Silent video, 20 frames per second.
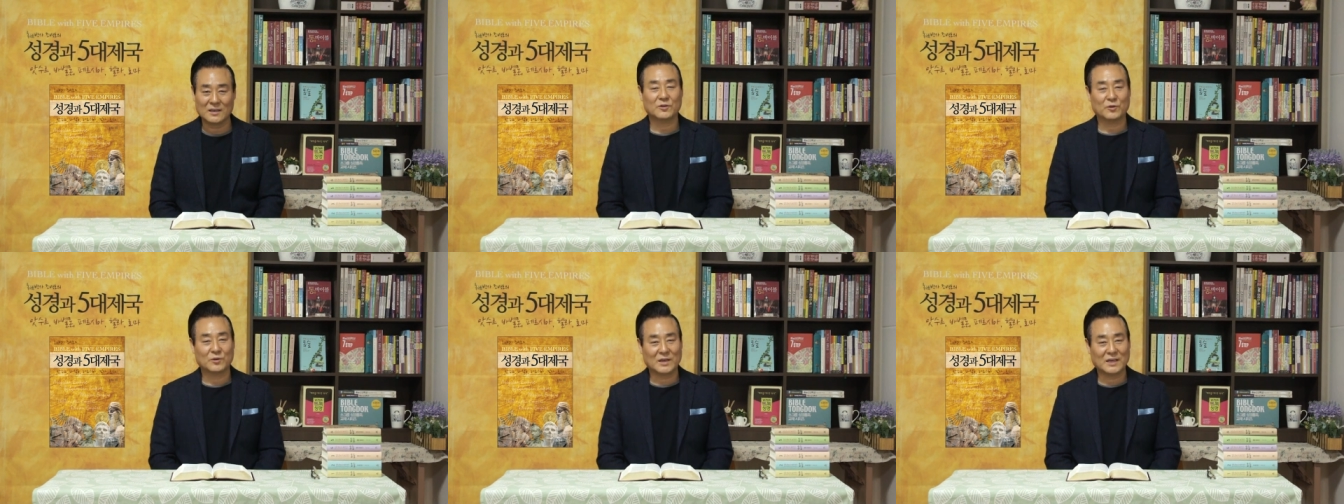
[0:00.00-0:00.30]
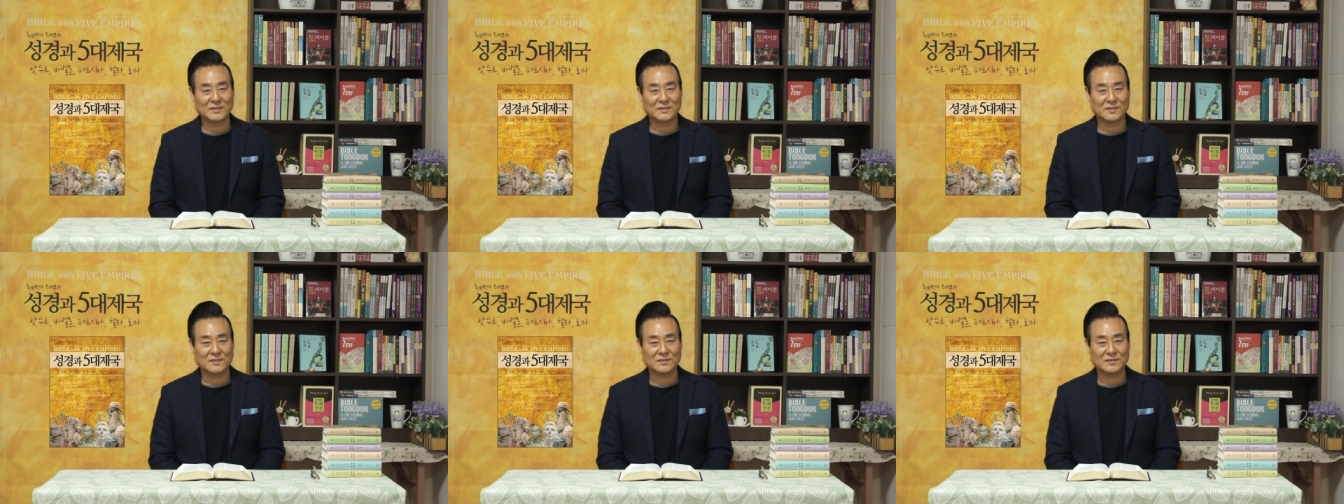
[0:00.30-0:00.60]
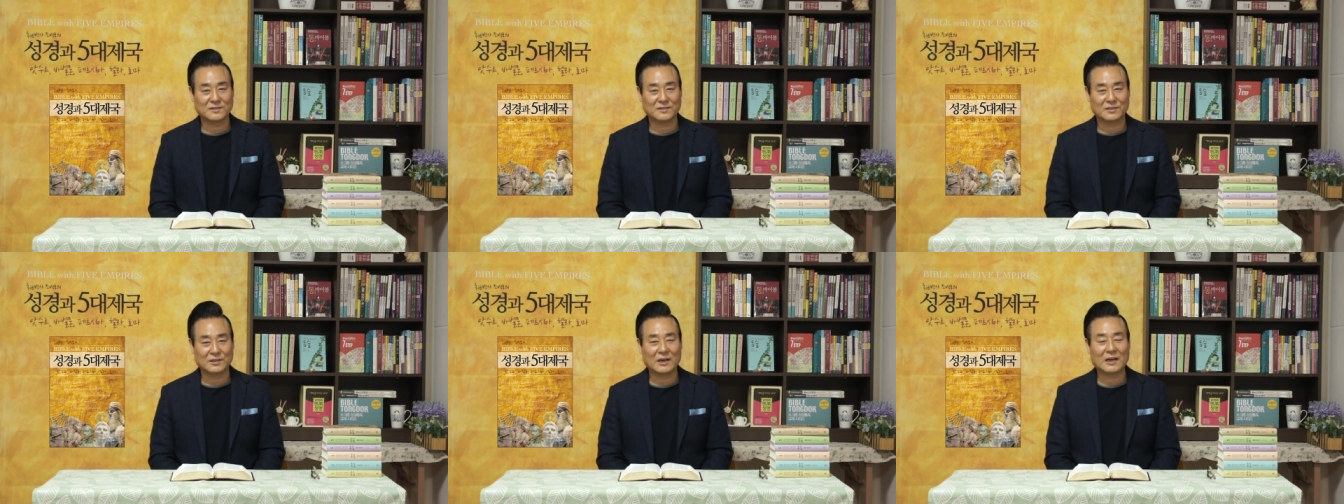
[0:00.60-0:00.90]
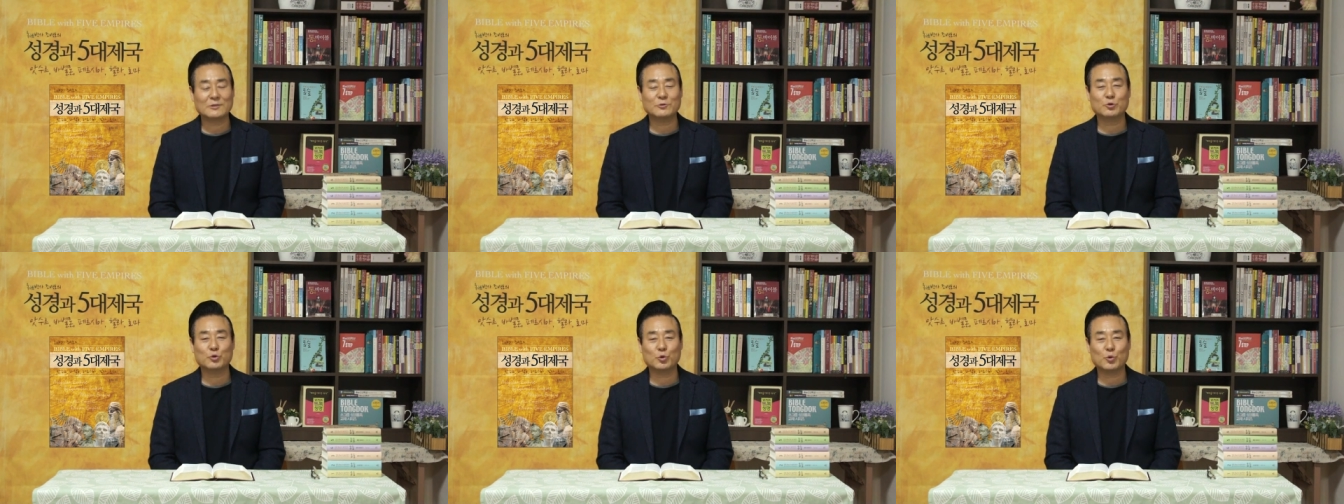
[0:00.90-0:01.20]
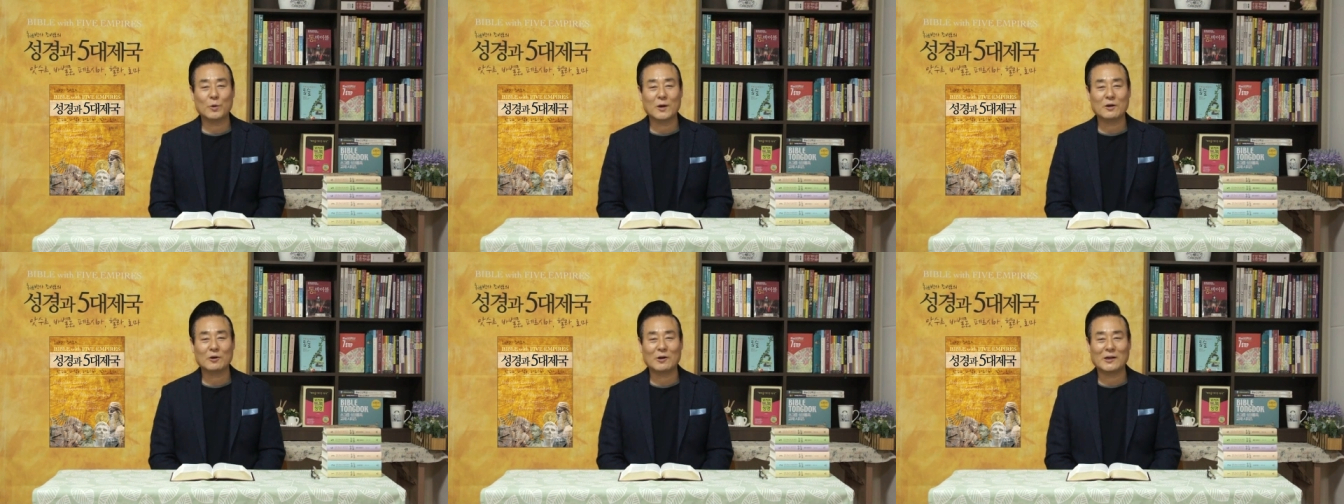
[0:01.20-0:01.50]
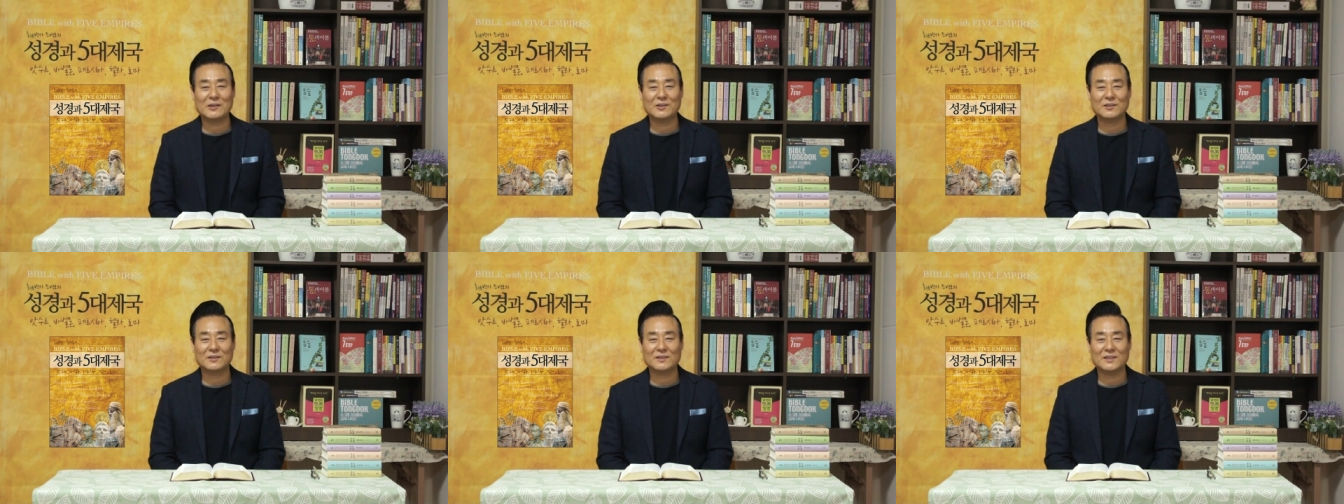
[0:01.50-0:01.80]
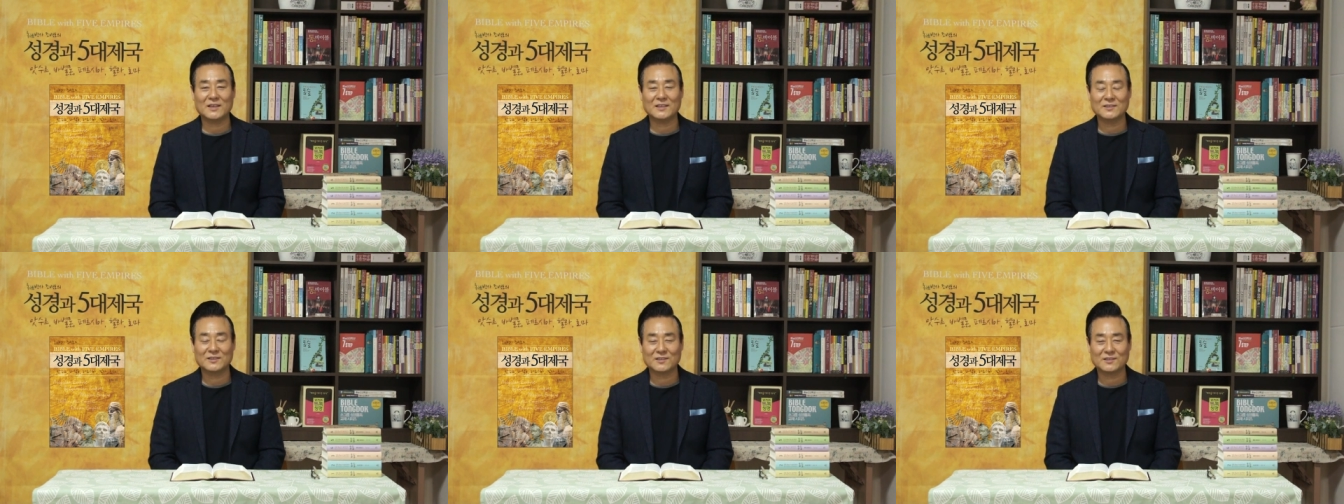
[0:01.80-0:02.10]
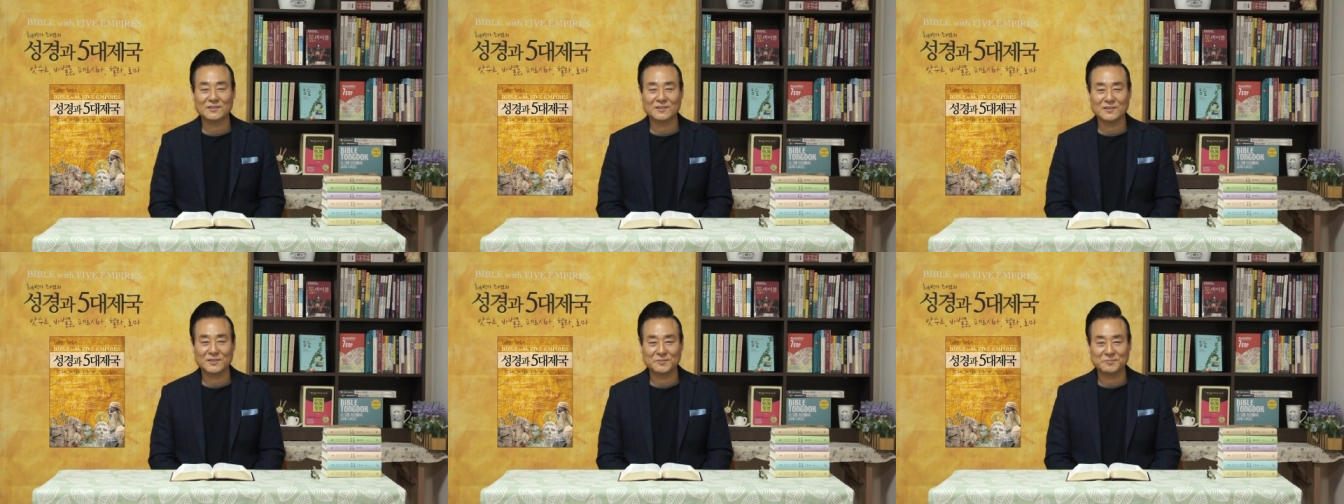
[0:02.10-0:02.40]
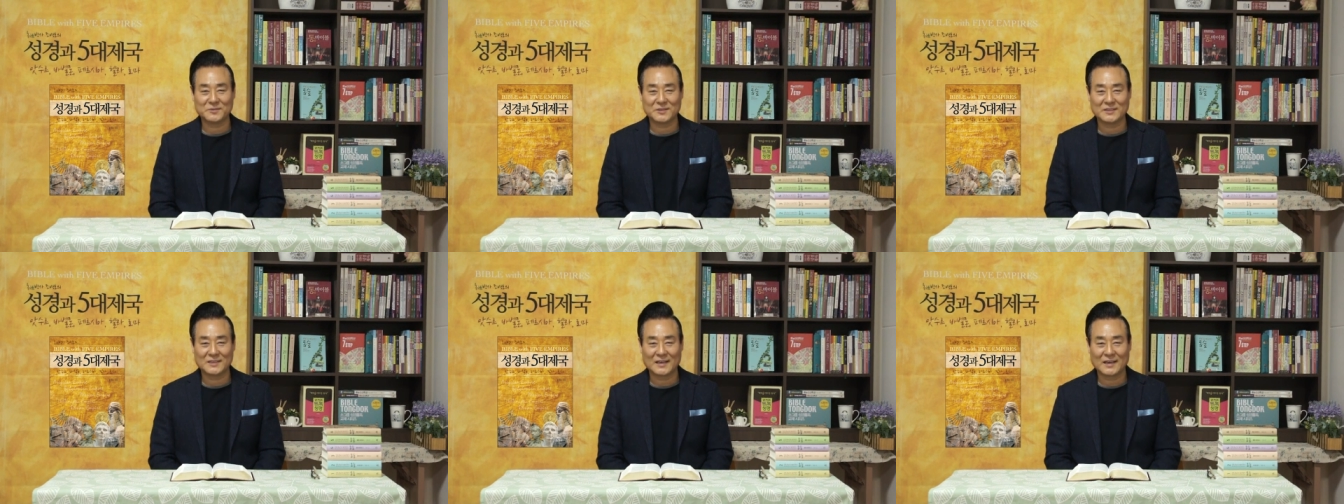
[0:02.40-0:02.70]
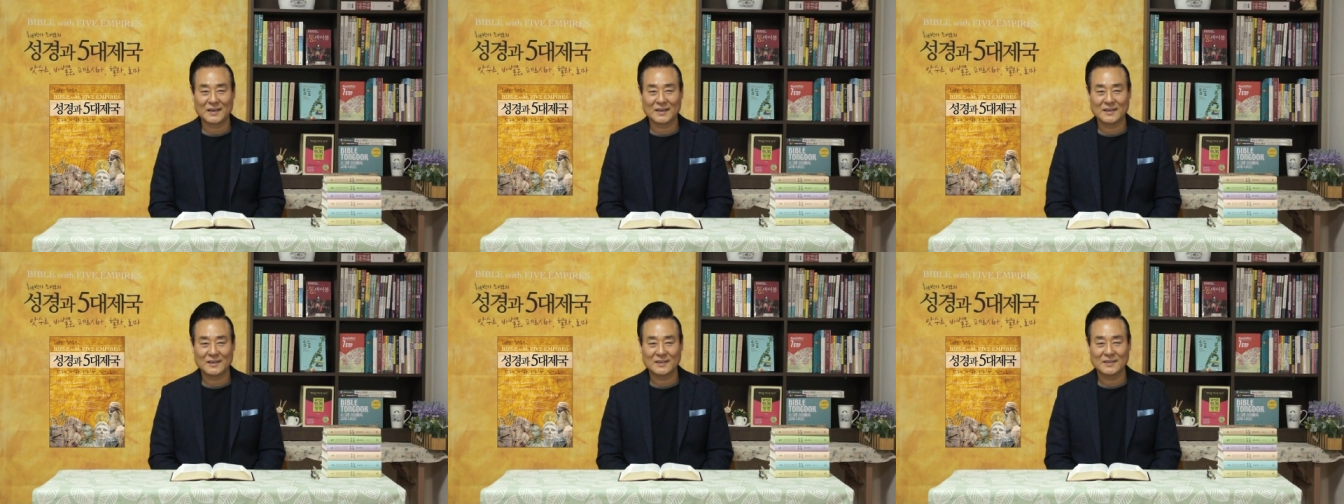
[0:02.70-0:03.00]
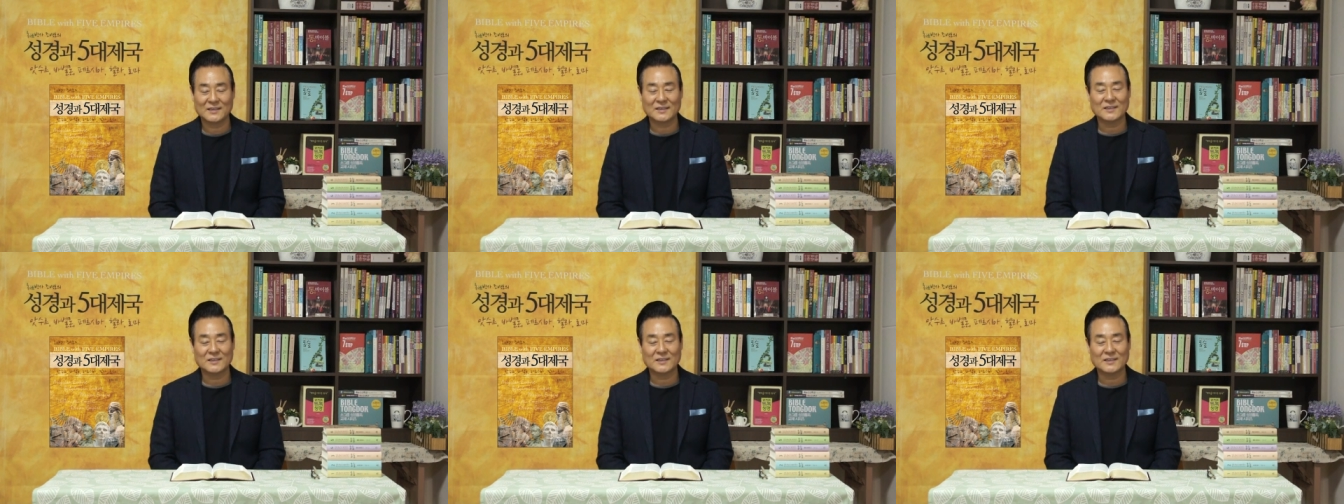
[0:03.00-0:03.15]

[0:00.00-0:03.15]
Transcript: 요나서는 아수르와 관련된 성경입니다.